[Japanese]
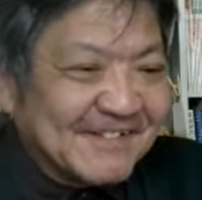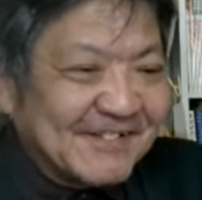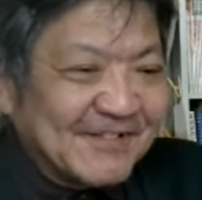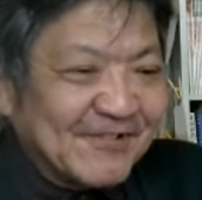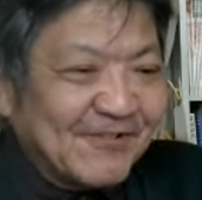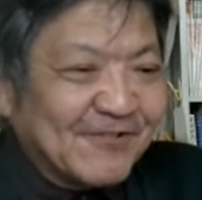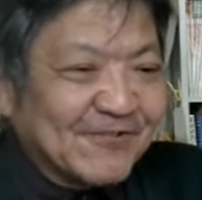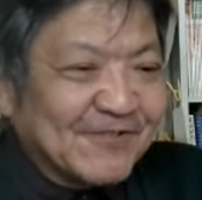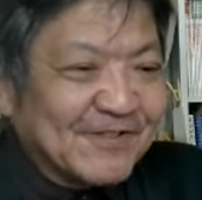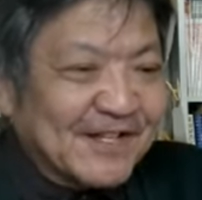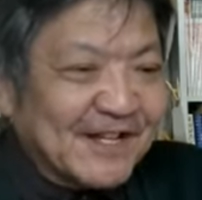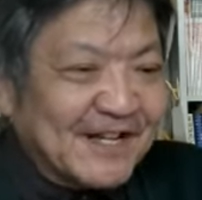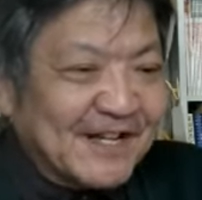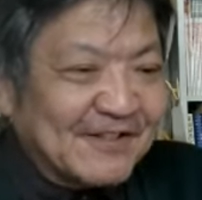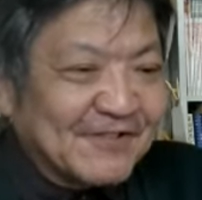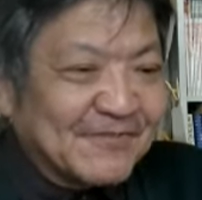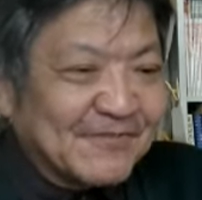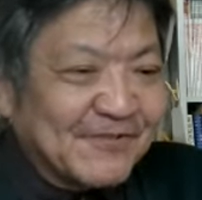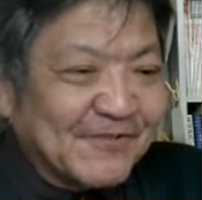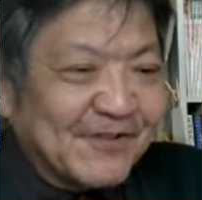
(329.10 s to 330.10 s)
地方の
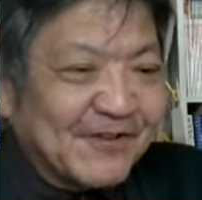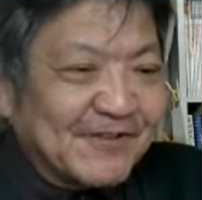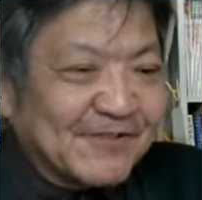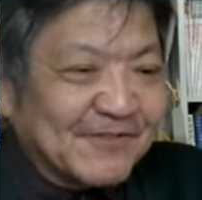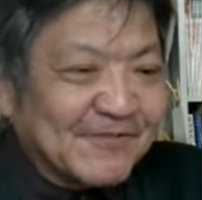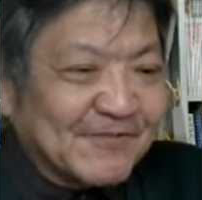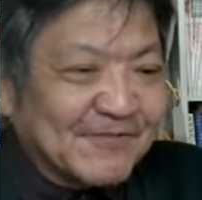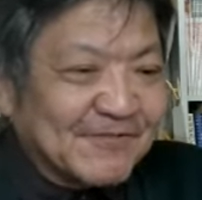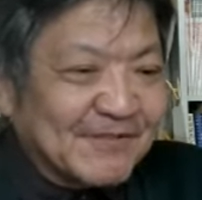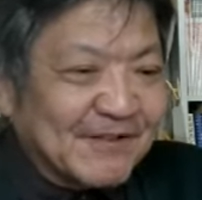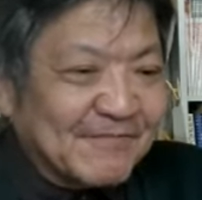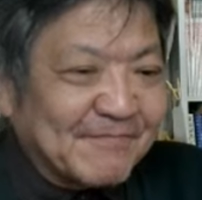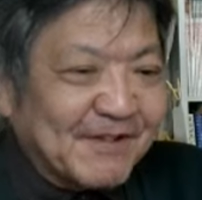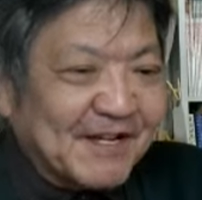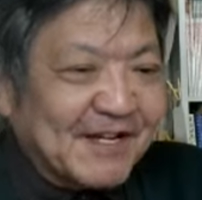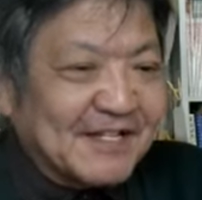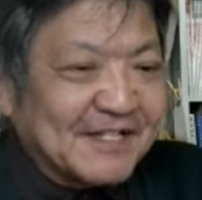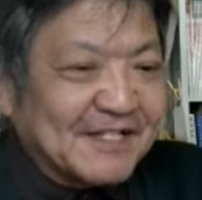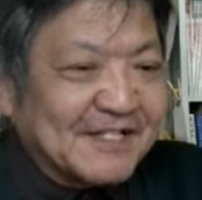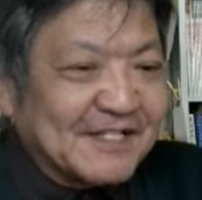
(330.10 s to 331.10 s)
大学病院のことは
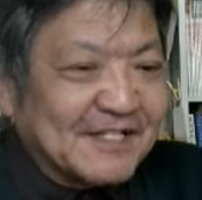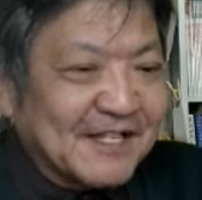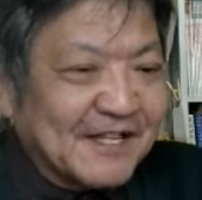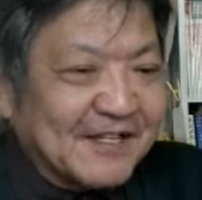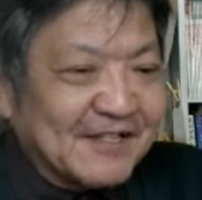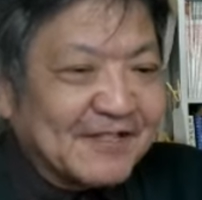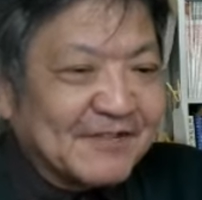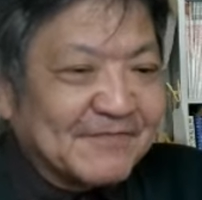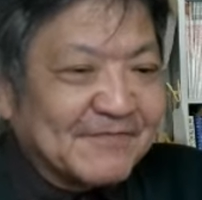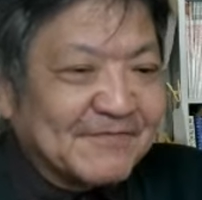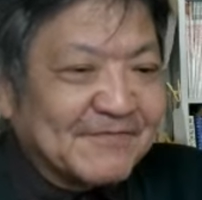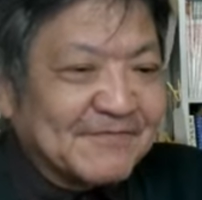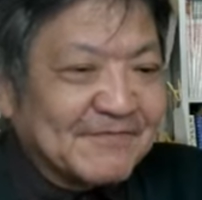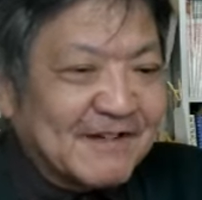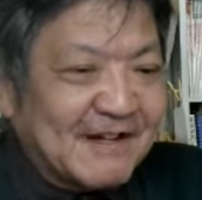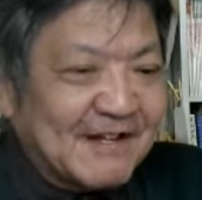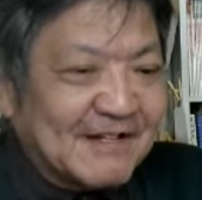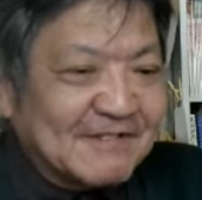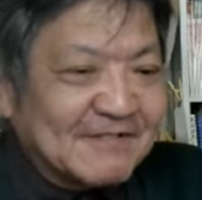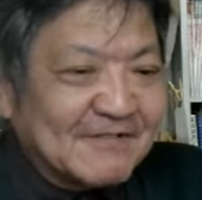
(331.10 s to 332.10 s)
馬鹿にして、自分
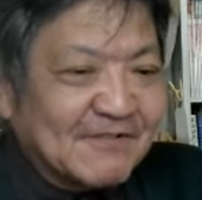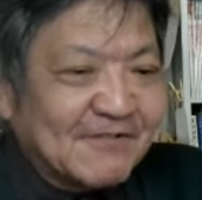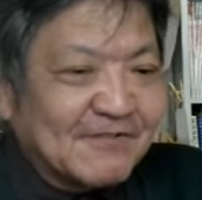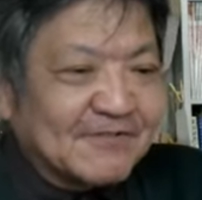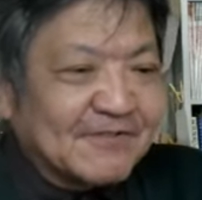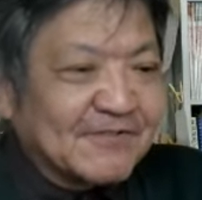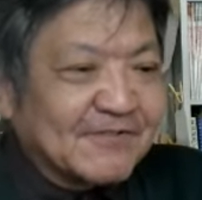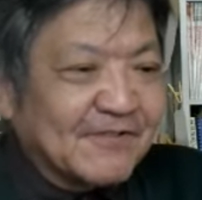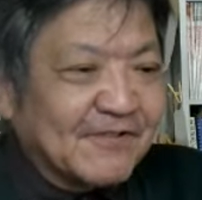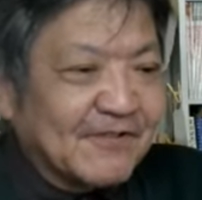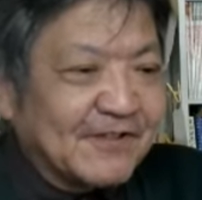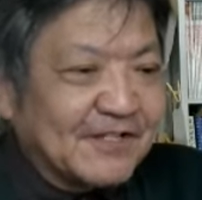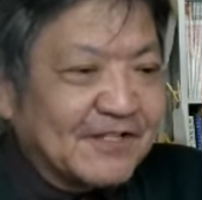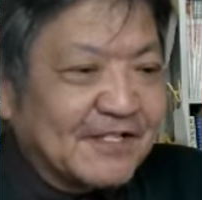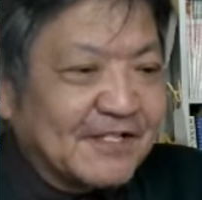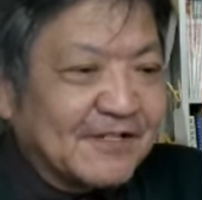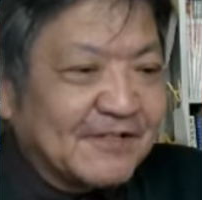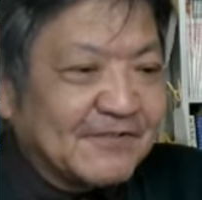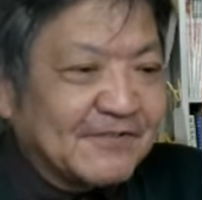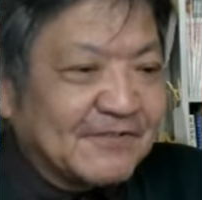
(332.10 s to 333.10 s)
はソウルの
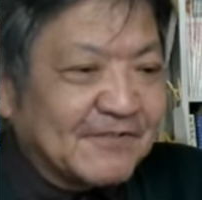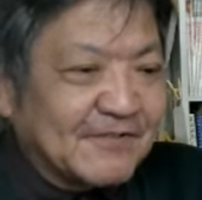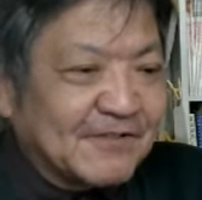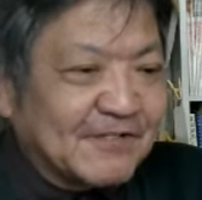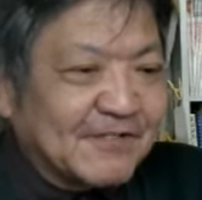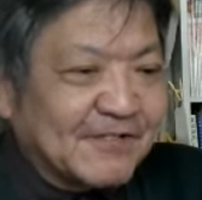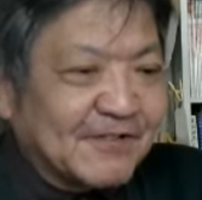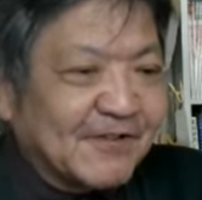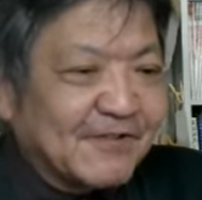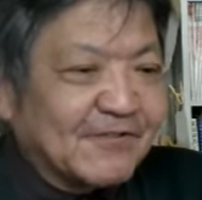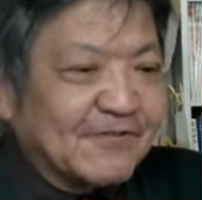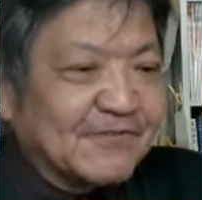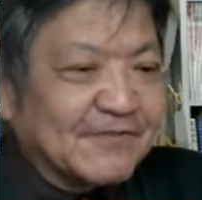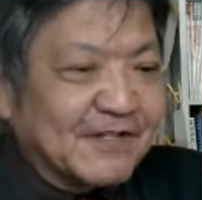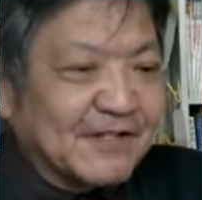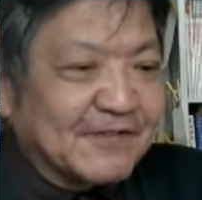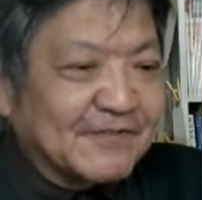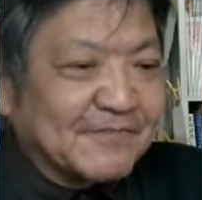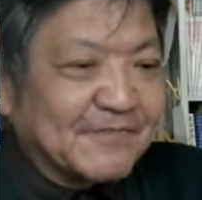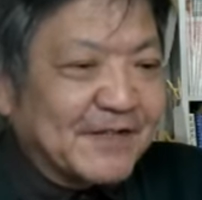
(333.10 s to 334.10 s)
一流の治療を
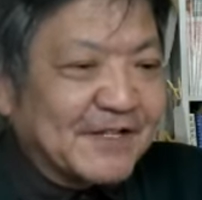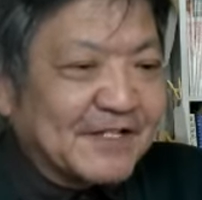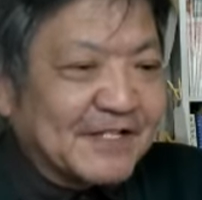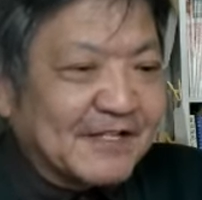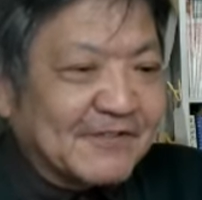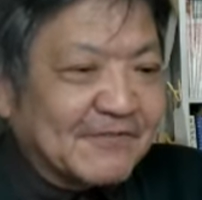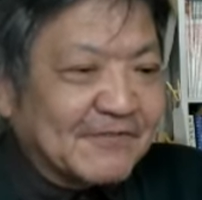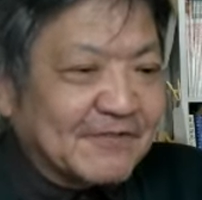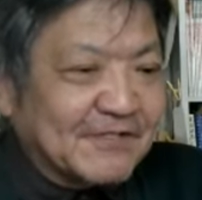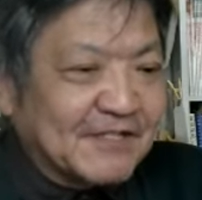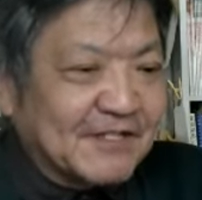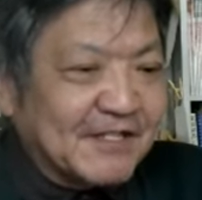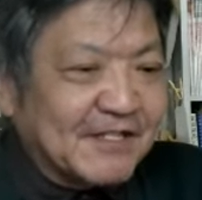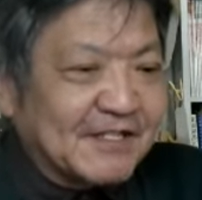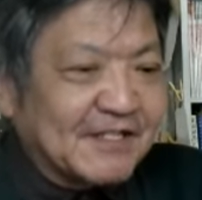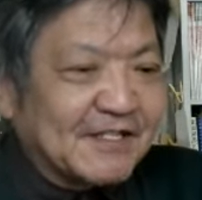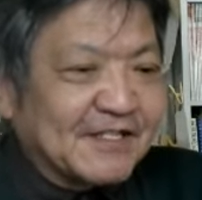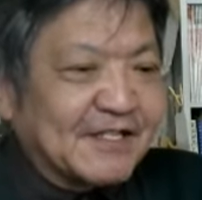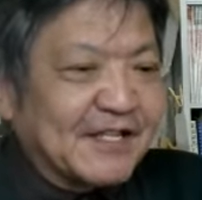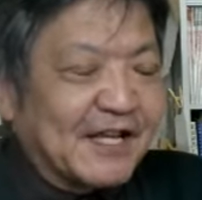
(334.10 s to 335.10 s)
受けるべきだと
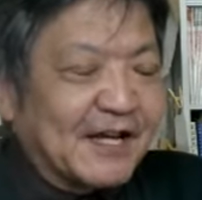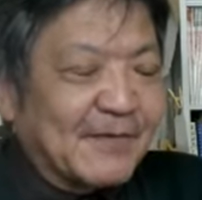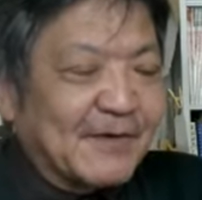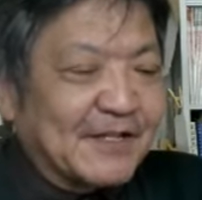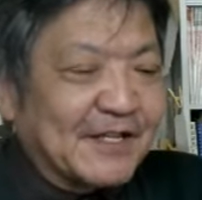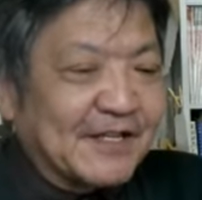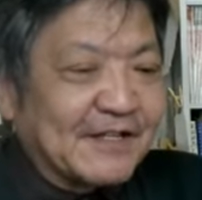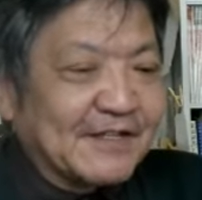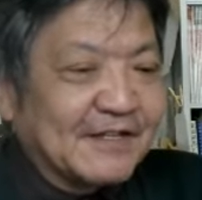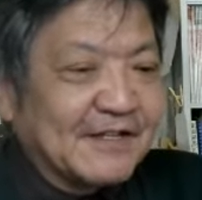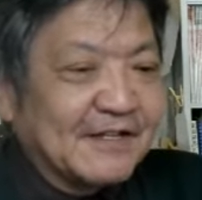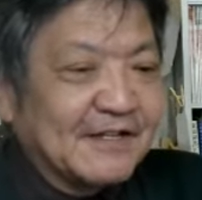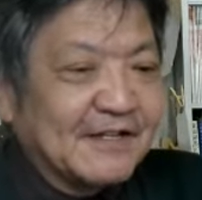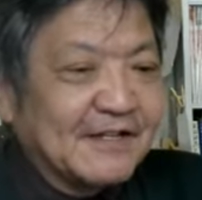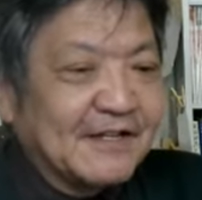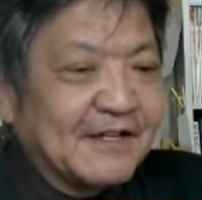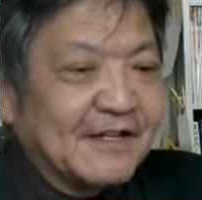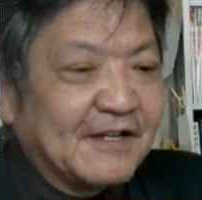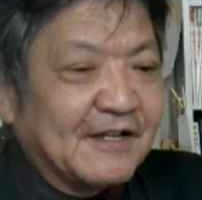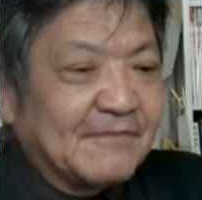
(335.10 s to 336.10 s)
信じてやまない。
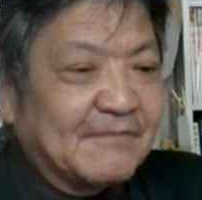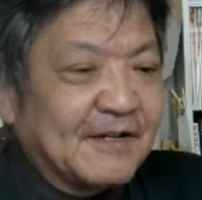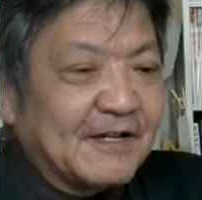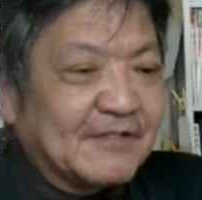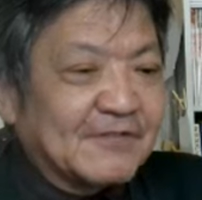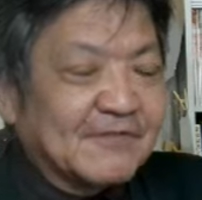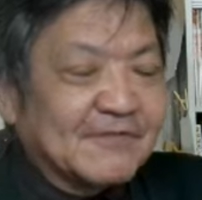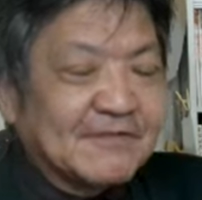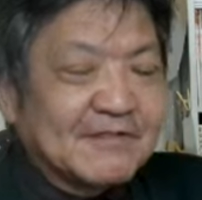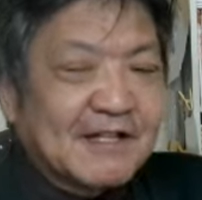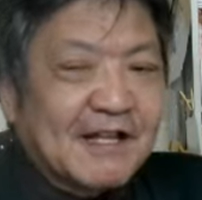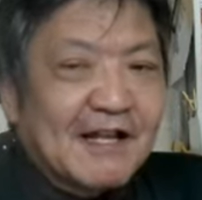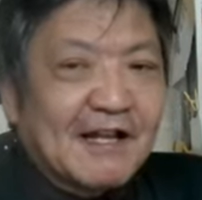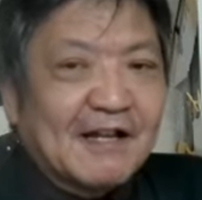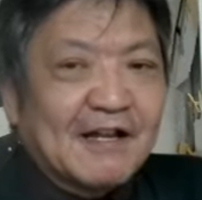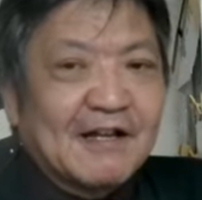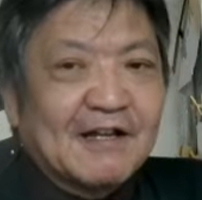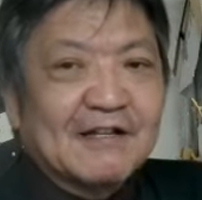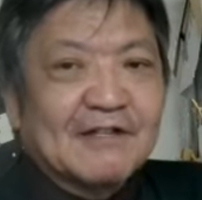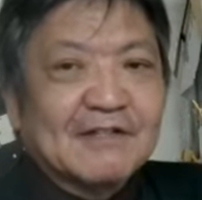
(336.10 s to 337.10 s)
まあ、そん
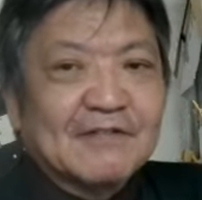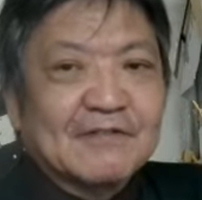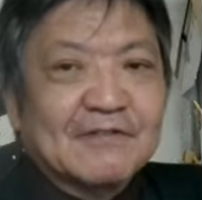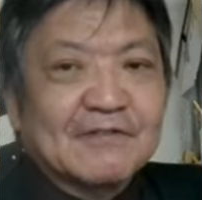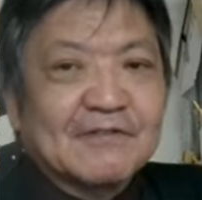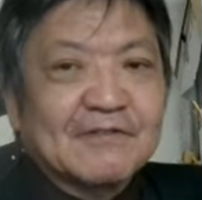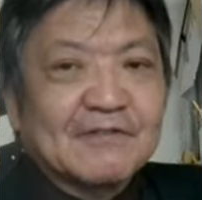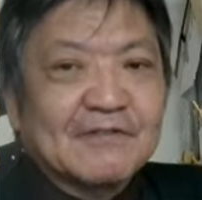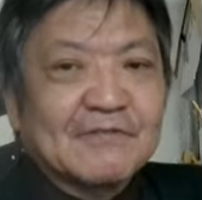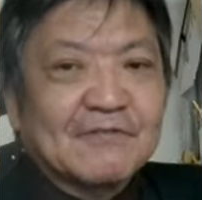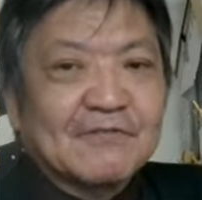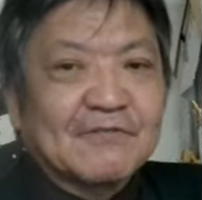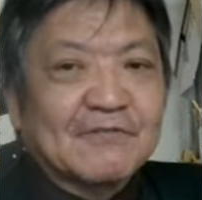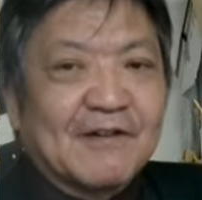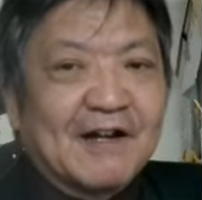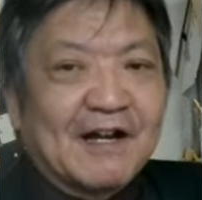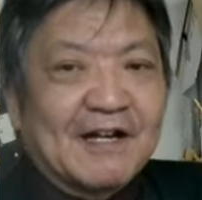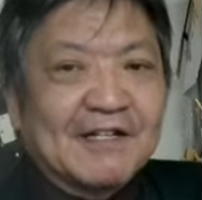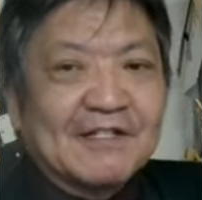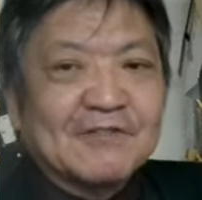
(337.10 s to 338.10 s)
なこ
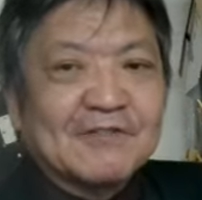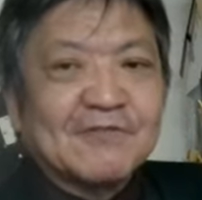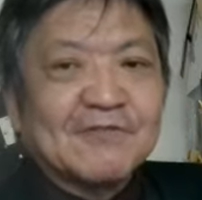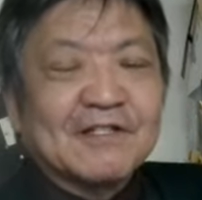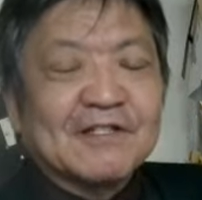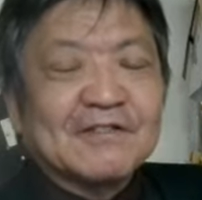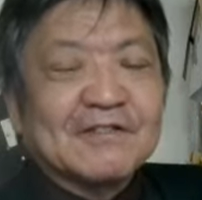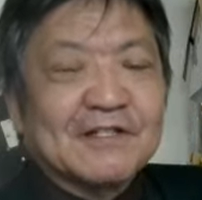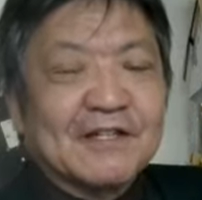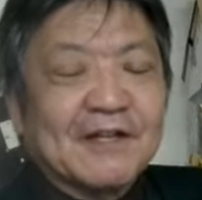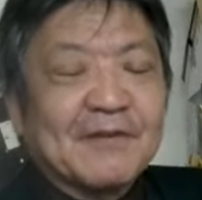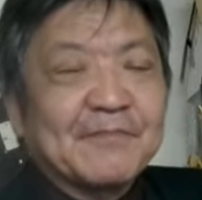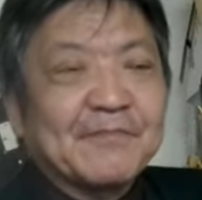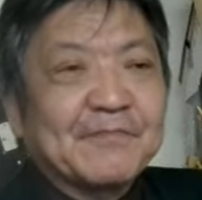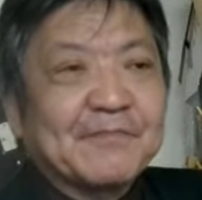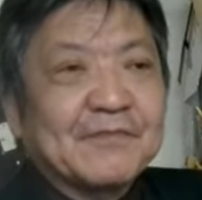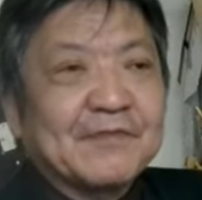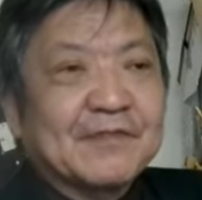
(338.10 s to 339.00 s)
とはありそうですね。